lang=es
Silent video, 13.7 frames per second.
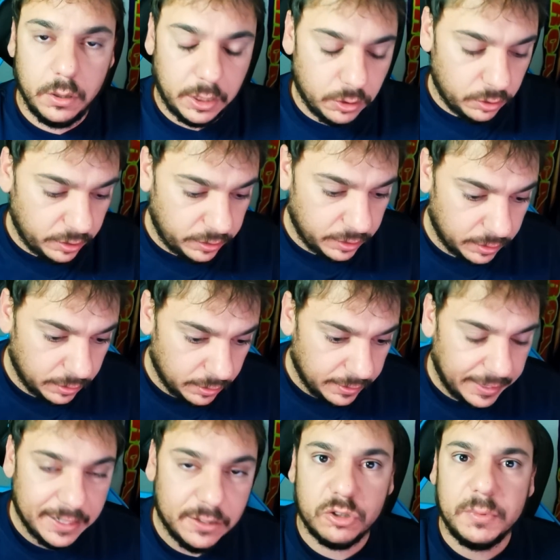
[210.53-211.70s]
Quiero decir,
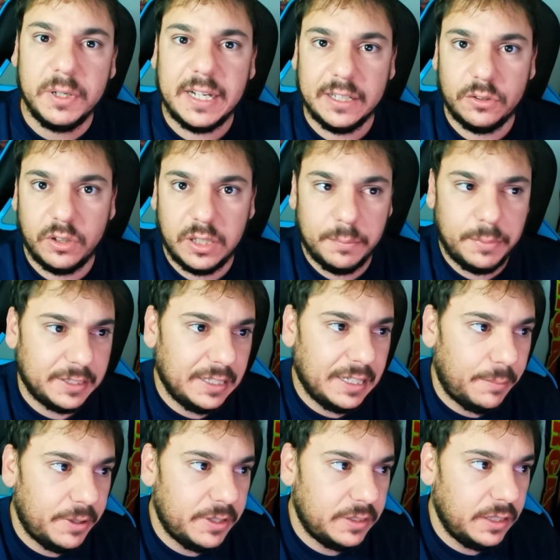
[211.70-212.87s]
en 2014
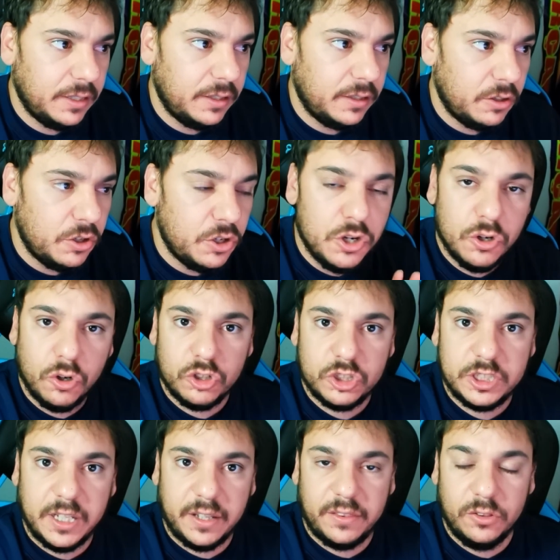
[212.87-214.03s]
prácticamente no, se,